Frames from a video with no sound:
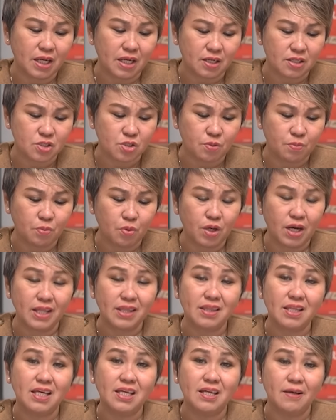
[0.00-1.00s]
dengan
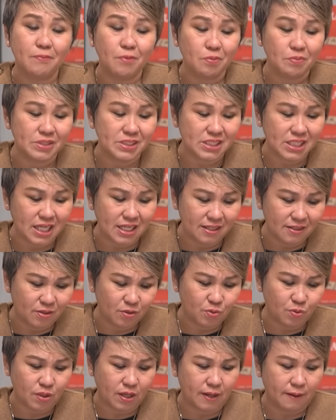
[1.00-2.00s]
kesombongan tidak mau mencari
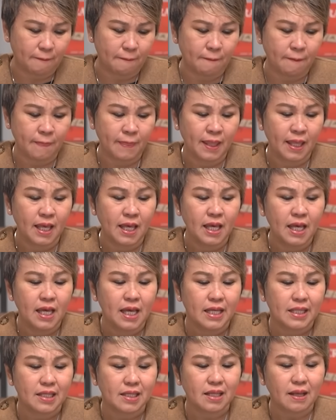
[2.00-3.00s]
Tuhan.
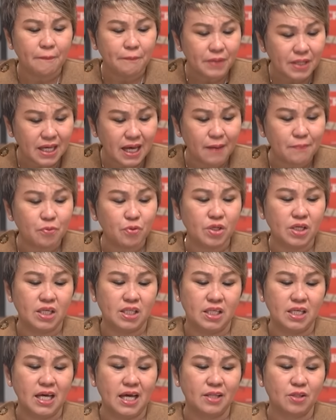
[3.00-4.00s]
Tetapi kamu
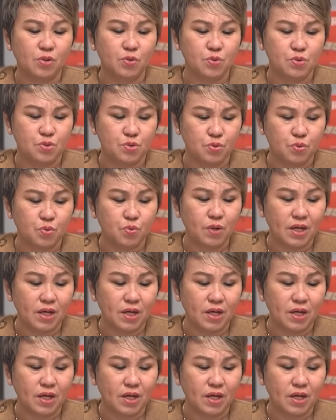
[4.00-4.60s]
ini ayat 7,